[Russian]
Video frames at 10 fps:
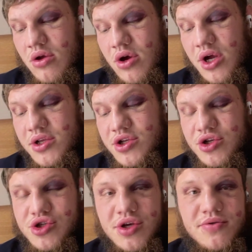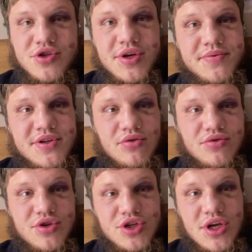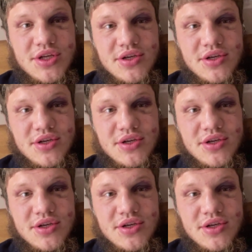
А чем, чем себя утешать?